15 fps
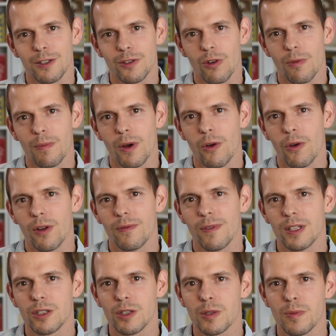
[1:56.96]
Lasst doch mal hören,
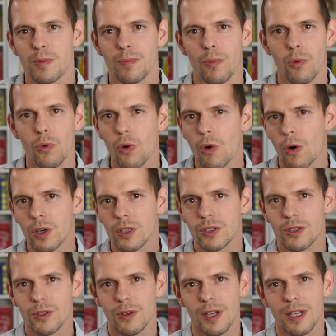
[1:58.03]
welches Buch
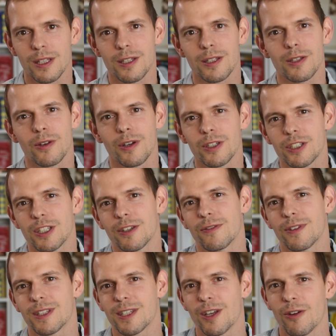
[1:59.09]
euch zuletzt so richtig
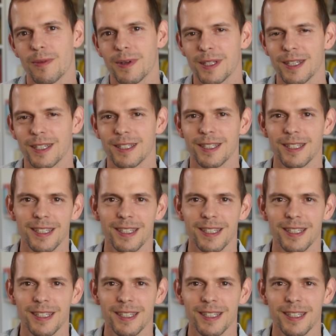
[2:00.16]
verzaubert hat.